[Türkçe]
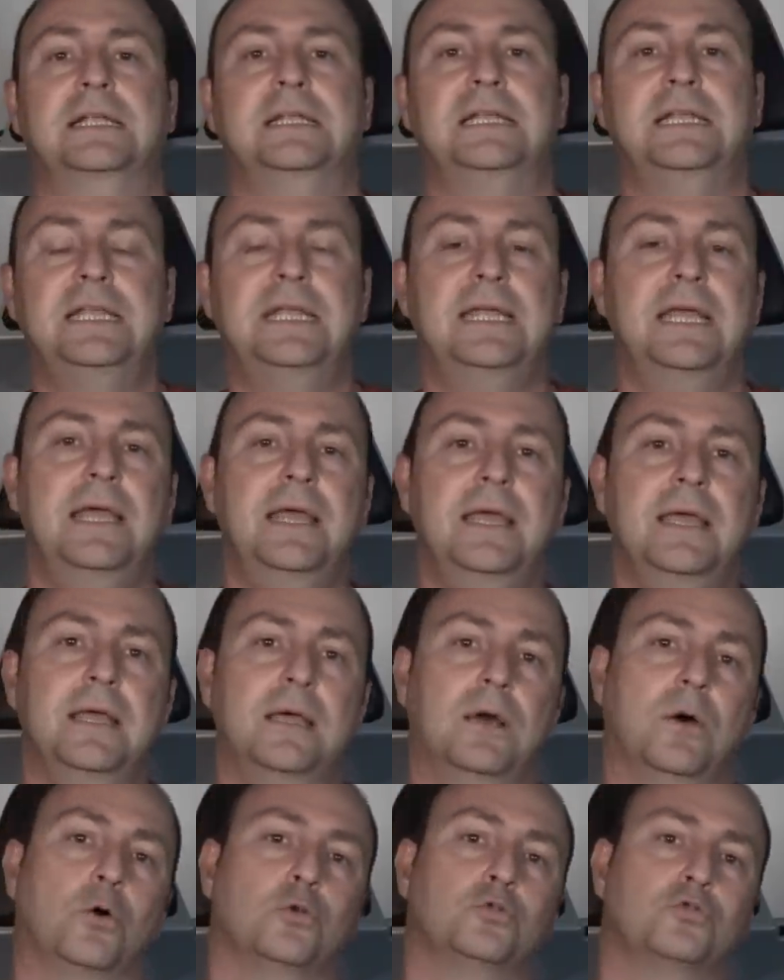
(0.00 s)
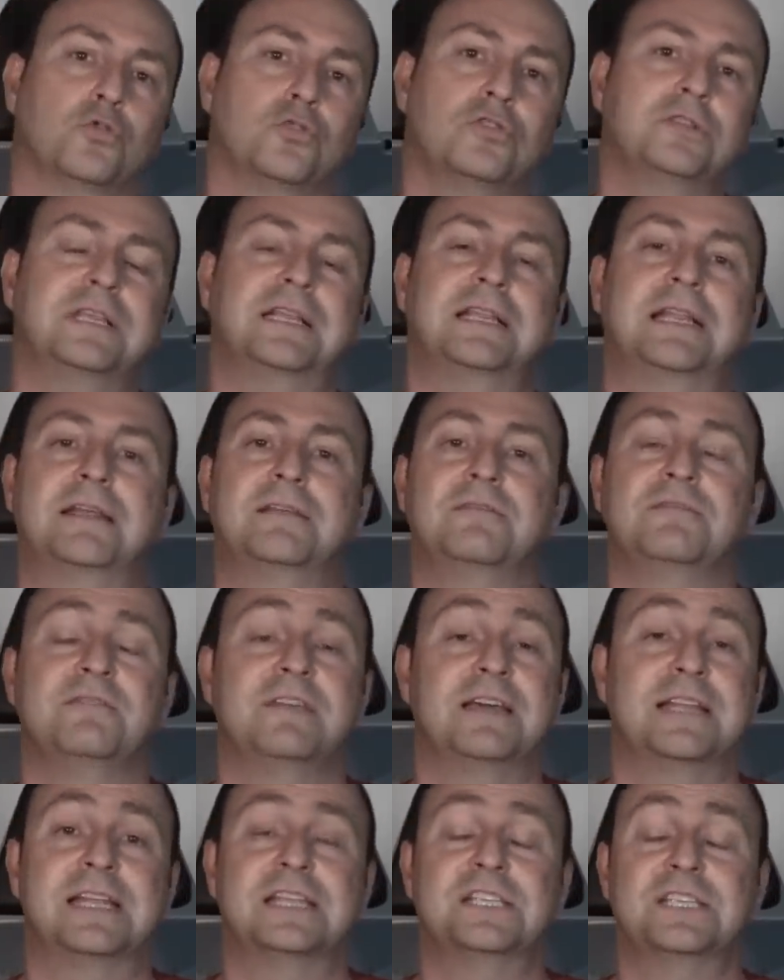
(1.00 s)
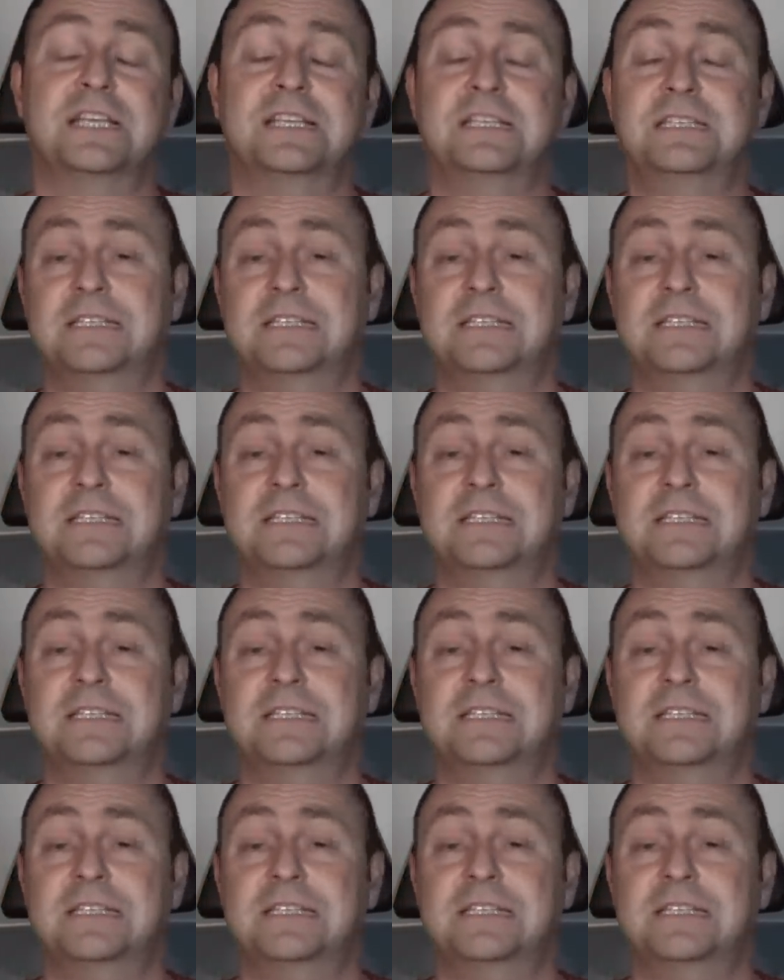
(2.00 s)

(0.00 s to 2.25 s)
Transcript: niye otoritelerin vereceği